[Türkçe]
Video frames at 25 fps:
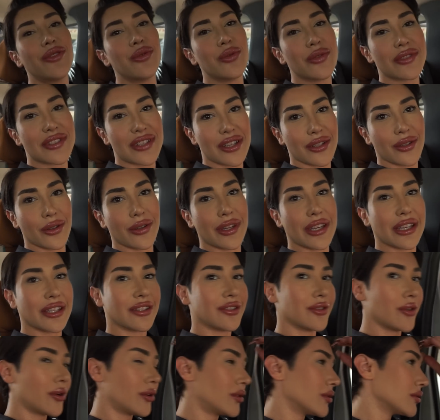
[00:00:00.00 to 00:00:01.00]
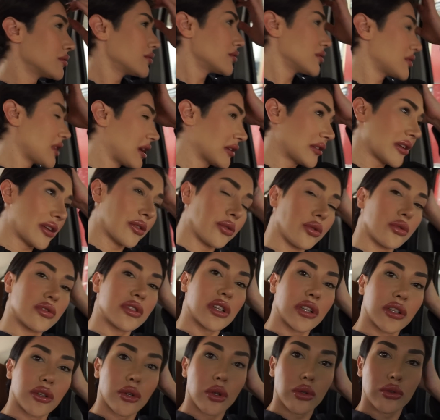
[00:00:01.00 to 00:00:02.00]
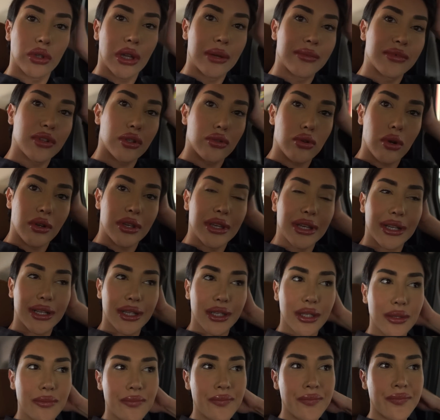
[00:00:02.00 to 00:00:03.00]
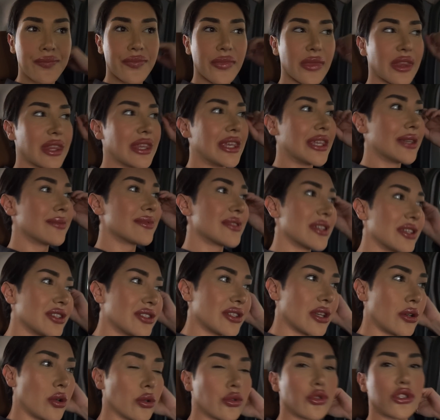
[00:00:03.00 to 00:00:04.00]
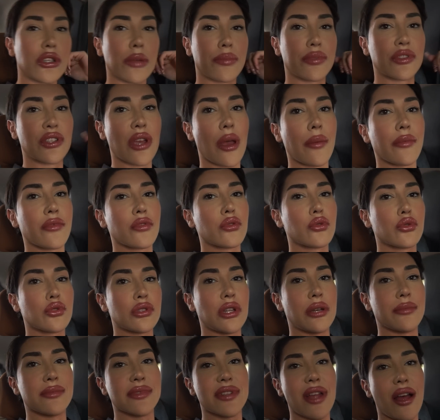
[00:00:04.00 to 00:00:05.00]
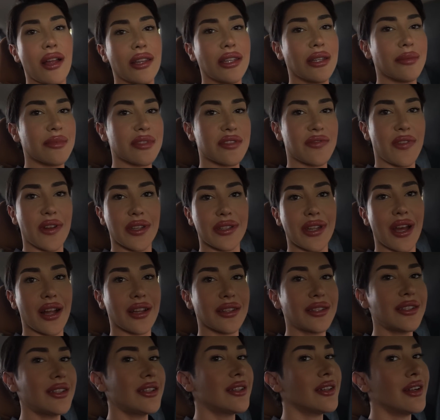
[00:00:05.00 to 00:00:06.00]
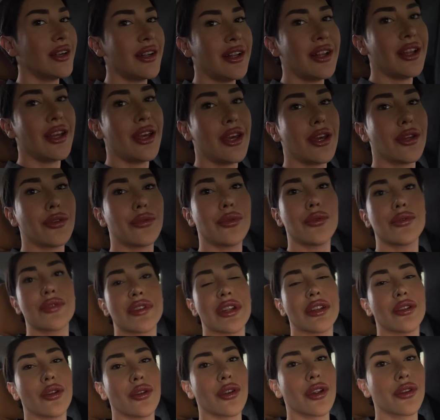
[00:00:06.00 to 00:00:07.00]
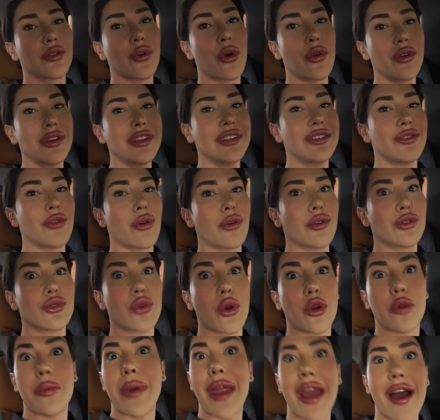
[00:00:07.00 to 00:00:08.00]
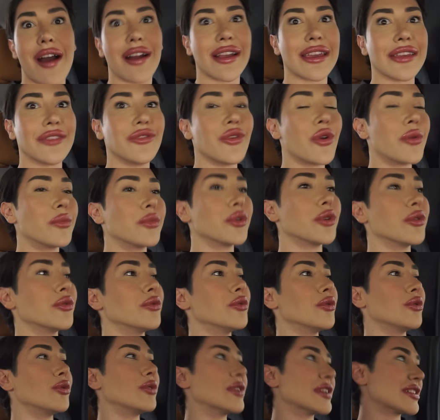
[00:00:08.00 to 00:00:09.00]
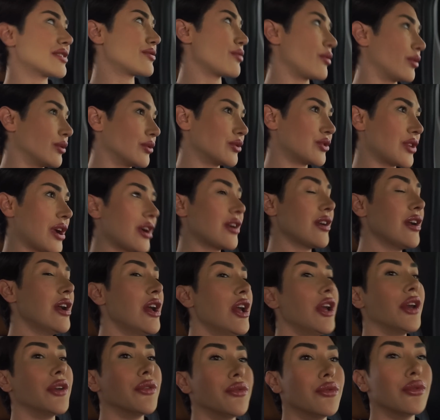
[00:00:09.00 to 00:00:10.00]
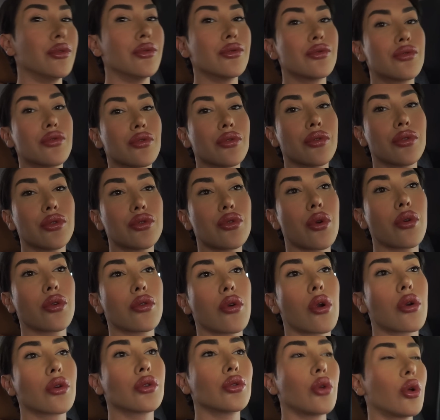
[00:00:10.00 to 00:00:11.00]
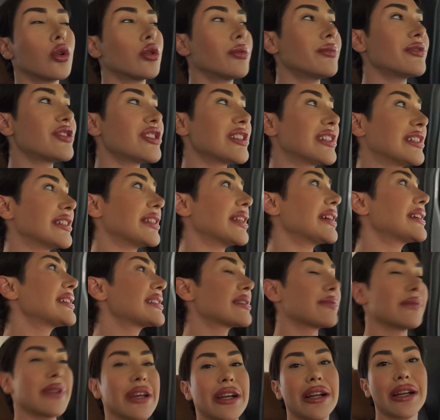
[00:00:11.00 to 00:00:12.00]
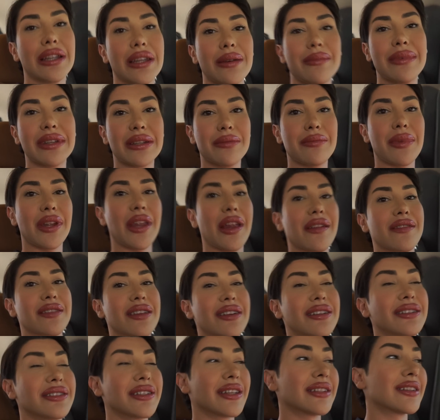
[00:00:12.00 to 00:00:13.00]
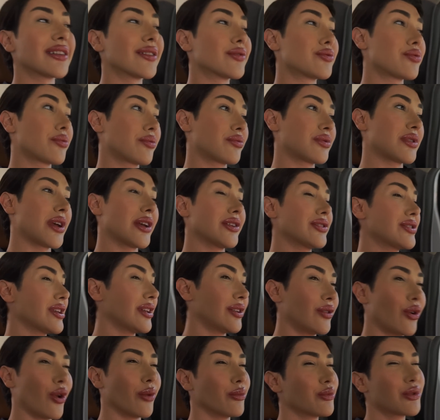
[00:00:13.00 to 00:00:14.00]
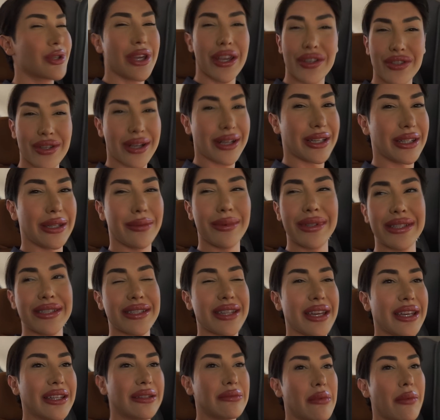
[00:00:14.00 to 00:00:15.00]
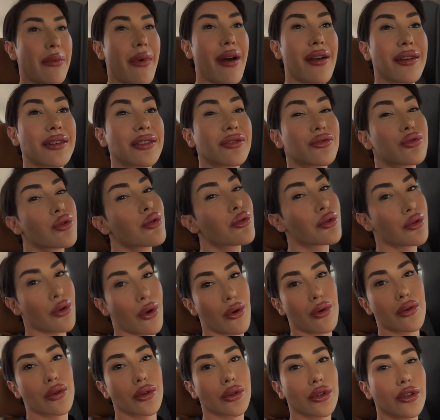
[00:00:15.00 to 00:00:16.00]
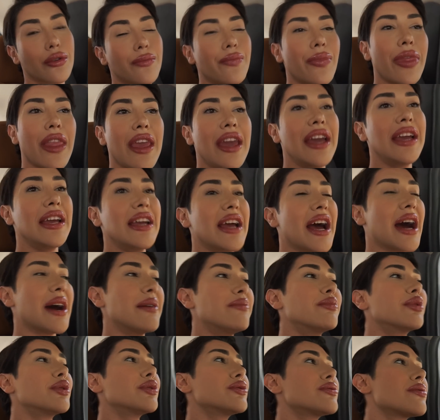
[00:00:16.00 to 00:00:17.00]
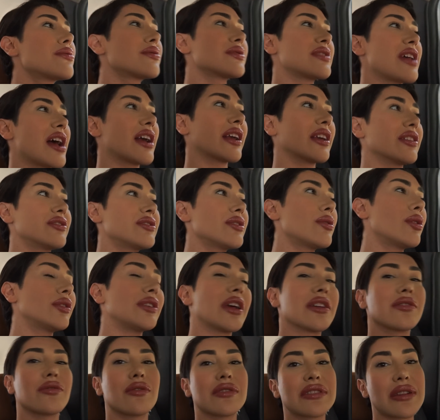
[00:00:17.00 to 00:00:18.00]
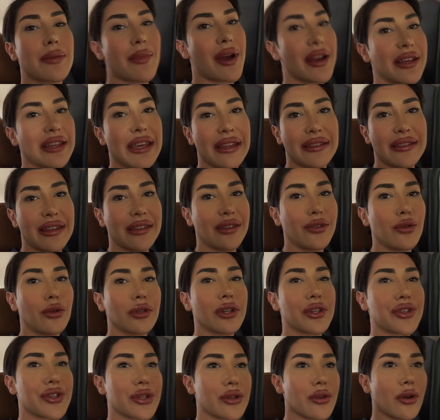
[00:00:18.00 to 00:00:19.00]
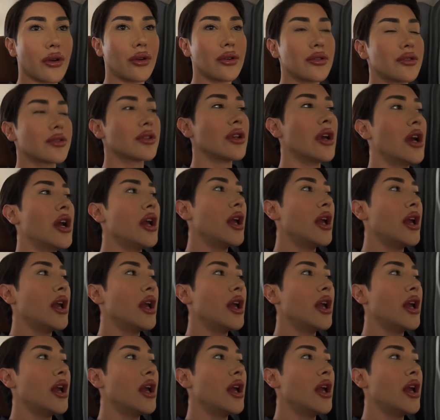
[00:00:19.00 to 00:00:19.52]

düğün salonuna gidiyoruz. Zaten düğün salonu otelimize çok yakın. Yanımıza işler ötüş yapacağımız, rujlarımızı, aldığımızı falan aldık. Düğün salonuna doğru gidiyoruz. Çok merak ediyorum bugün düğün nasıl olacak. Dün çünkü çok yorgun olduğum için kına kısmına kalamadım ben. Aslında kınada da çok güzel şeyler olmuş. Keşke kalabilseydim artık çok yorgundum. Ama bugün çok güzel geçecek. Ondan sonra sabah 7'de de yola çıkıyoruz.